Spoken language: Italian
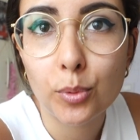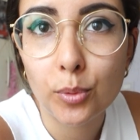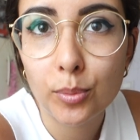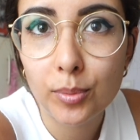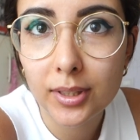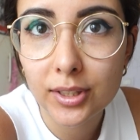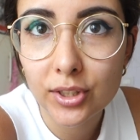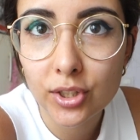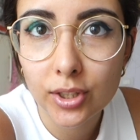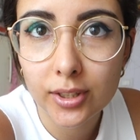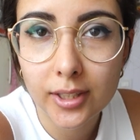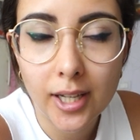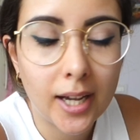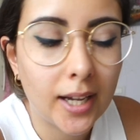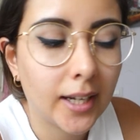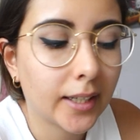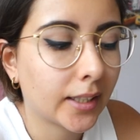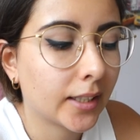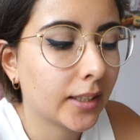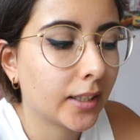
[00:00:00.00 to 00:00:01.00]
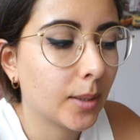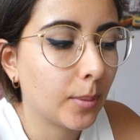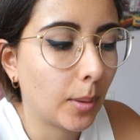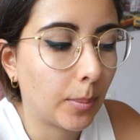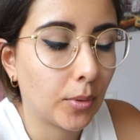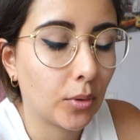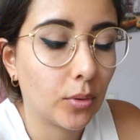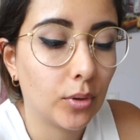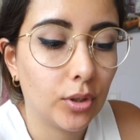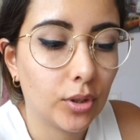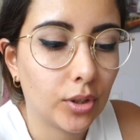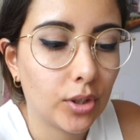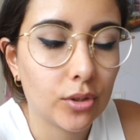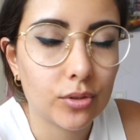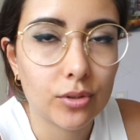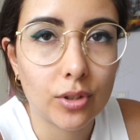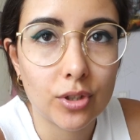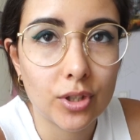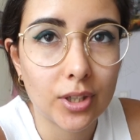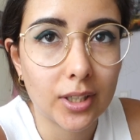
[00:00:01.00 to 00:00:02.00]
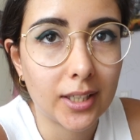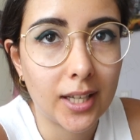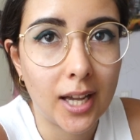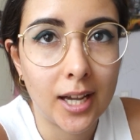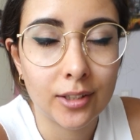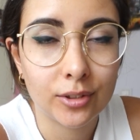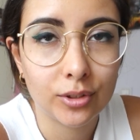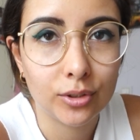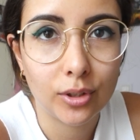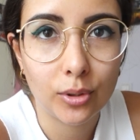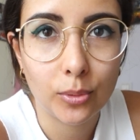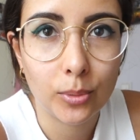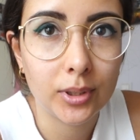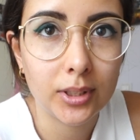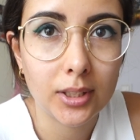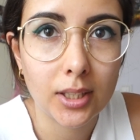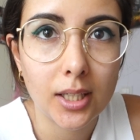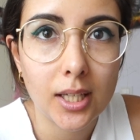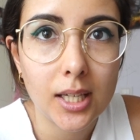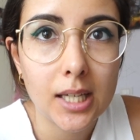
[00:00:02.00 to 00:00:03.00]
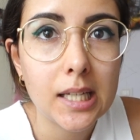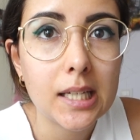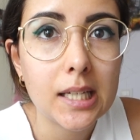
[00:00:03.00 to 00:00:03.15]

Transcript: pubblicitaria che è proprio quello che io sto cercando e quindi